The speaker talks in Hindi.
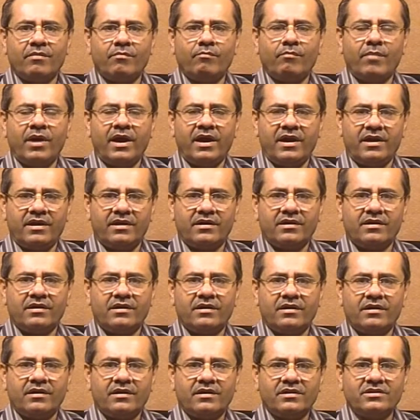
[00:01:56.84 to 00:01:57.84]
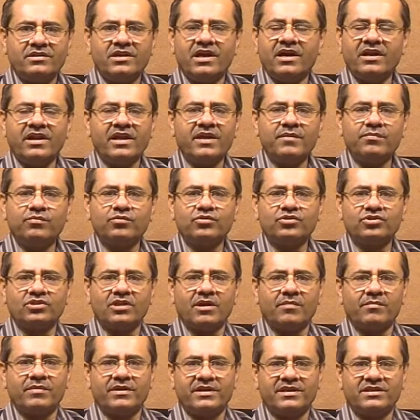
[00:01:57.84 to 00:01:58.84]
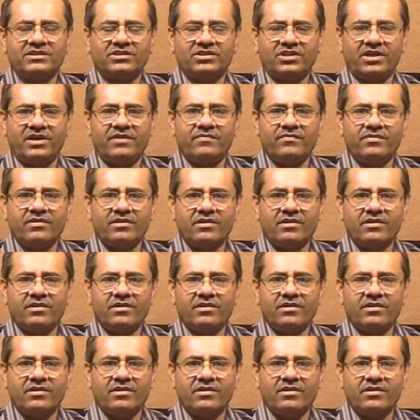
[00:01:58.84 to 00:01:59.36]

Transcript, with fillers: मैं यह नहीं पूछता मरीज से